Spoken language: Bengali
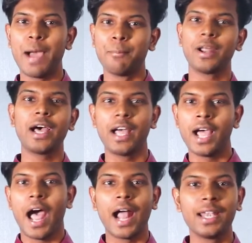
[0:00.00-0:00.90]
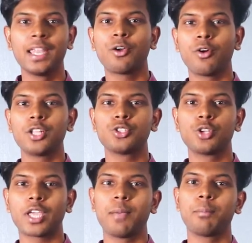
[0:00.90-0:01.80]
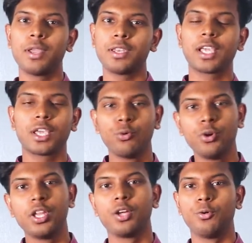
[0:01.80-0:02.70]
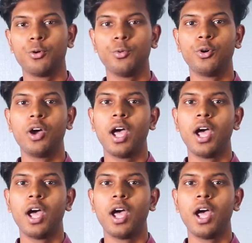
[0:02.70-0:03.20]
আমরা আর্নিং করার জন্য ক্যাম্পেইনটাকে উইনিং করব